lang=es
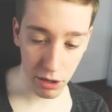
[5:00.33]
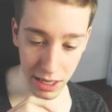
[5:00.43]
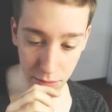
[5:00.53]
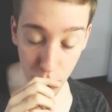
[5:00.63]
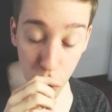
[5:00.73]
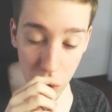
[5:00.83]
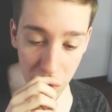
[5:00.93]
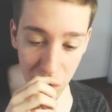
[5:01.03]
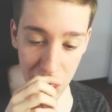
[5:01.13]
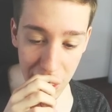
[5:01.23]
pero es muy
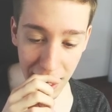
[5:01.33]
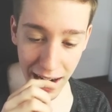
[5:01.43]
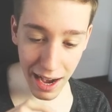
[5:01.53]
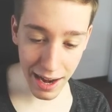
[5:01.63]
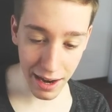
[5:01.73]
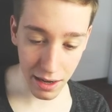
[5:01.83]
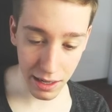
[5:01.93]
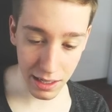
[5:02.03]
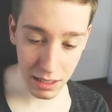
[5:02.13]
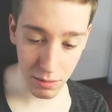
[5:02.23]
difícil llegar a ganar
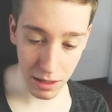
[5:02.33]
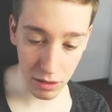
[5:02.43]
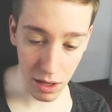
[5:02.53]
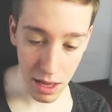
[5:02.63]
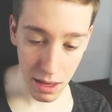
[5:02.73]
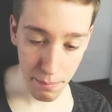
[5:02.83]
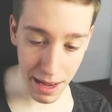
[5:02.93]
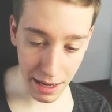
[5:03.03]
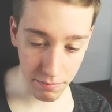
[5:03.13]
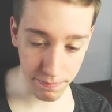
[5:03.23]
en este momento.
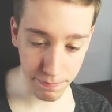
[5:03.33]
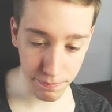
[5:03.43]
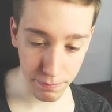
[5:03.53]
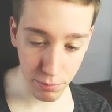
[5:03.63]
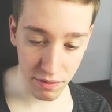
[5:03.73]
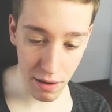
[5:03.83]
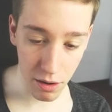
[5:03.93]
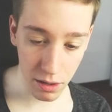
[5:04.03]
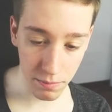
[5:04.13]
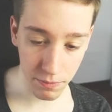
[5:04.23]
Vale, mm, por
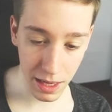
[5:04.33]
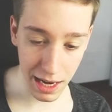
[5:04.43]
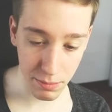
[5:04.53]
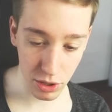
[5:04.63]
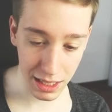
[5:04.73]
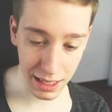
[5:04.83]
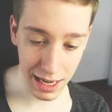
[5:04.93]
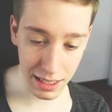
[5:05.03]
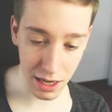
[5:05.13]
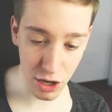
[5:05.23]
favor, que las
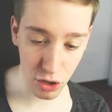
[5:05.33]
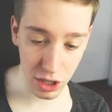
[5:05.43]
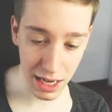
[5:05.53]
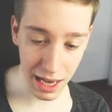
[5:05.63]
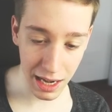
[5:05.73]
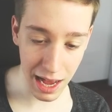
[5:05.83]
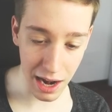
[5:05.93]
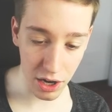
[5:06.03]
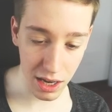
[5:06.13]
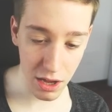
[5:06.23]
mosqueteras no lleguen
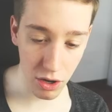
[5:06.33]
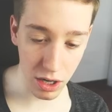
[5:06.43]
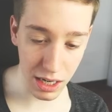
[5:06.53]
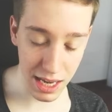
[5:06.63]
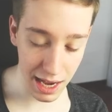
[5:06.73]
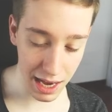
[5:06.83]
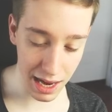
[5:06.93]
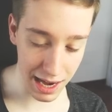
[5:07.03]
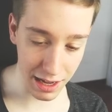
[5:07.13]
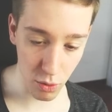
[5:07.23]
al río ni
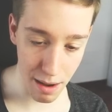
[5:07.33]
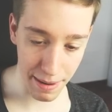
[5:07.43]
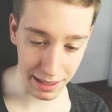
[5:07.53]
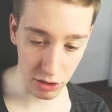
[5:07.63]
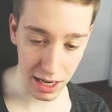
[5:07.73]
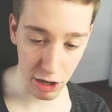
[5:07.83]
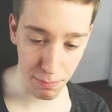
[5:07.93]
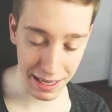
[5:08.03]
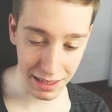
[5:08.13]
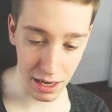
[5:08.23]
lleguen a ninguna parte, o sea, que
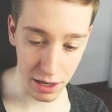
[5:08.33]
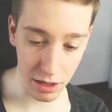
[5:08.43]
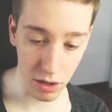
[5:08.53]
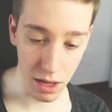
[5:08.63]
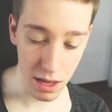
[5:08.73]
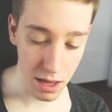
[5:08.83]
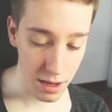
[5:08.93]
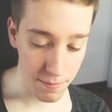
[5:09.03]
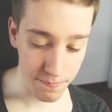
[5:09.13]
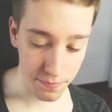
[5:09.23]
no pasen del río.
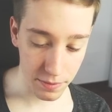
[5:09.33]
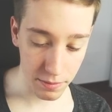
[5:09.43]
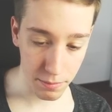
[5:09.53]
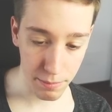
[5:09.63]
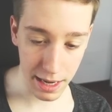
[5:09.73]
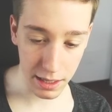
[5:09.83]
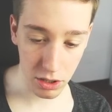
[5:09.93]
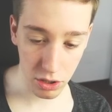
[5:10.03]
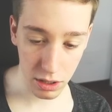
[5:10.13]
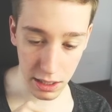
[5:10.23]
Mm, vale,
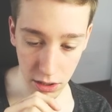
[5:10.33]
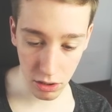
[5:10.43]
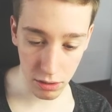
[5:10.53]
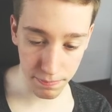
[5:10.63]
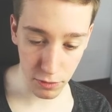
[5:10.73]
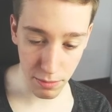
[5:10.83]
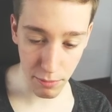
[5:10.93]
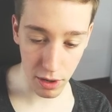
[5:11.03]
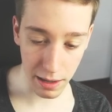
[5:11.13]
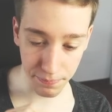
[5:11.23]
esto, esto no me
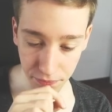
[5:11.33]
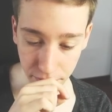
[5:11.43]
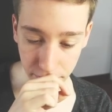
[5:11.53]
mola.